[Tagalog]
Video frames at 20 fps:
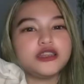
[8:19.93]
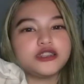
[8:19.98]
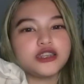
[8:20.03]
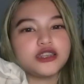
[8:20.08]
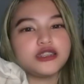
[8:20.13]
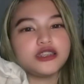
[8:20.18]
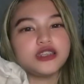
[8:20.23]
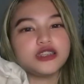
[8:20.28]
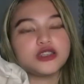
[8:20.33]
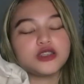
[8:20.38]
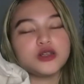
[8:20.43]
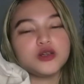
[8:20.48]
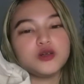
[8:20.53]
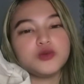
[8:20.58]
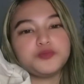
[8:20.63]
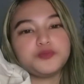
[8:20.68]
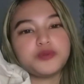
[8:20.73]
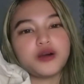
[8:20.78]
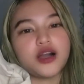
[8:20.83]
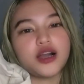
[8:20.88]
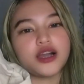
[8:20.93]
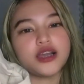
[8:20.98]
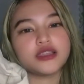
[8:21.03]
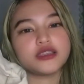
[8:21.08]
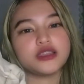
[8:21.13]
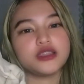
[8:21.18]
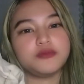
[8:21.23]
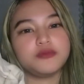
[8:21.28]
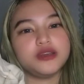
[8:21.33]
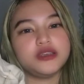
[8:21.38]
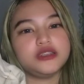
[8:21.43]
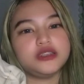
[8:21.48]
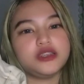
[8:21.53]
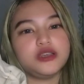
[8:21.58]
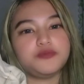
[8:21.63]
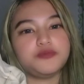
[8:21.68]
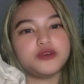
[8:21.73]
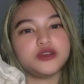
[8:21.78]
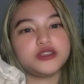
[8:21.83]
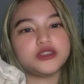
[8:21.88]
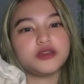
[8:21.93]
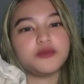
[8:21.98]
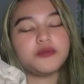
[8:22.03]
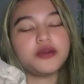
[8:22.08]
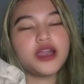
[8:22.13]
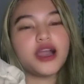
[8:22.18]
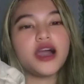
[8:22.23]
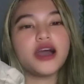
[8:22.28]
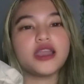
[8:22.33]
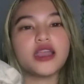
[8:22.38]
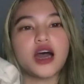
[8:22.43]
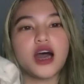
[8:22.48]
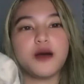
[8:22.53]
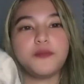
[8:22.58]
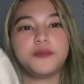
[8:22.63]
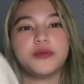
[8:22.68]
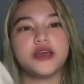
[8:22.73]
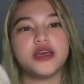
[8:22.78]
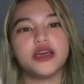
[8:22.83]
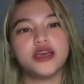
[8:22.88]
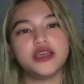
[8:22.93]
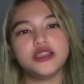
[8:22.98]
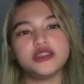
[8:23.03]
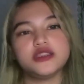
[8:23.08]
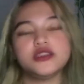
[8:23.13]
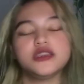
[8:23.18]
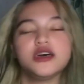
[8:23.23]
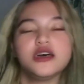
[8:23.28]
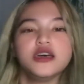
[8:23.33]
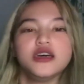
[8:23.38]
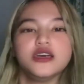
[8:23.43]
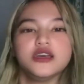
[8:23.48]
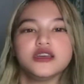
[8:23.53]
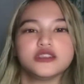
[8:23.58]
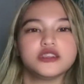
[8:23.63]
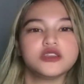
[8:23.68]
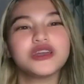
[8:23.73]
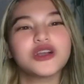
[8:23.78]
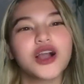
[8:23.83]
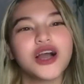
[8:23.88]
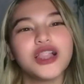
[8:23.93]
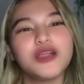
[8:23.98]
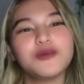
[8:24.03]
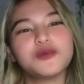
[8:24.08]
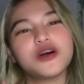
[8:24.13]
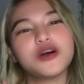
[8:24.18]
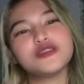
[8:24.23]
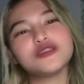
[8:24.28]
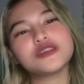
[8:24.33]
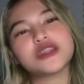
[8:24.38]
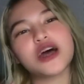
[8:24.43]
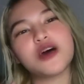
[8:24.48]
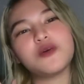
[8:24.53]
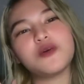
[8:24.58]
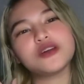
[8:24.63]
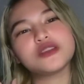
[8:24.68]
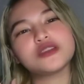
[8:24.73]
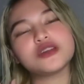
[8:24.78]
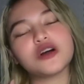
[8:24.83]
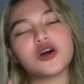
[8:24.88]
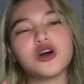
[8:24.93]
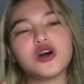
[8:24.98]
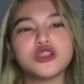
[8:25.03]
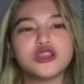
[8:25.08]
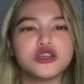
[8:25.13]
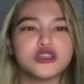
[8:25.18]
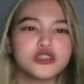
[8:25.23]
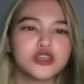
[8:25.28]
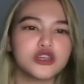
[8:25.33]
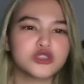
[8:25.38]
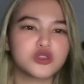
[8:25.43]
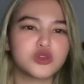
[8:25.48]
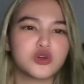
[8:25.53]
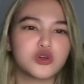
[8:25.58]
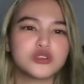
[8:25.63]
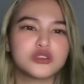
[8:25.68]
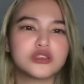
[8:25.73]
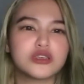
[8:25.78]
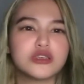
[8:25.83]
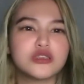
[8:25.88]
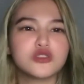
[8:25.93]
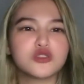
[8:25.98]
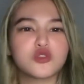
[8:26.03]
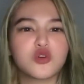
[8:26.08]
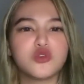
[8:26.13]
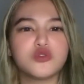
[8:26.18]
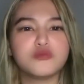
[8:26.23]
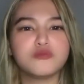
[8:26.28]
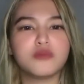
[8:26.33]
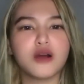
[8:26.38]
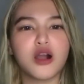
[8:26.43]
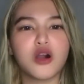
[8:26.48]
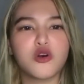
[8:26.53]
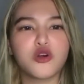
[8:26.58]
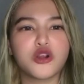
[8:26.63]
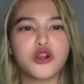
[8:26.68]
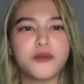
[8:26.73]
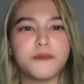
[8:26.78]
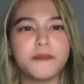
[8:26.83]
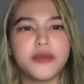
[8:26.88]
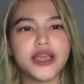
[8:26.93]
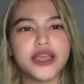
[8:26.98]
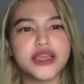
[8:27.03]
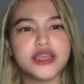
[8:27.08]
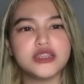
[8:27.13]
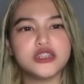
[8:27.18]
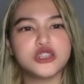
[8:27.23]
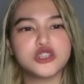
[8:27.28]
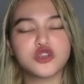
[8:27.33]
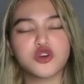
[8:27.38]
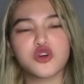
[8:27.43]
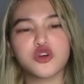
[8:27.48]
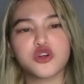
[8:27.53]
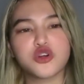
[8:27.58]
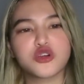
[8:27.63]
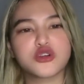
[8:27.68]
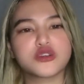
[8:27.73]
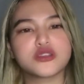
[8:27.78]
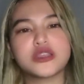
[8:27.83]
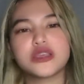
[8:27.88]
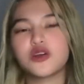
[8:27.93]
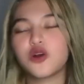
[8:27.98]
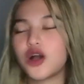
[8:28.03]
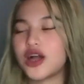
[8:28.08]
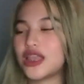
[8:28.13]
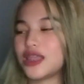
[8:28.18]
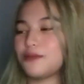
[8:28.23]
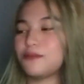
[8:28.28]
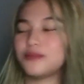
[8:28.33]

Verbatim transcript: siya ditong pocket na may zipper sa may harap and hindi ko alam kung anong tawag sa color na to skin tone ba or beige or di ko alam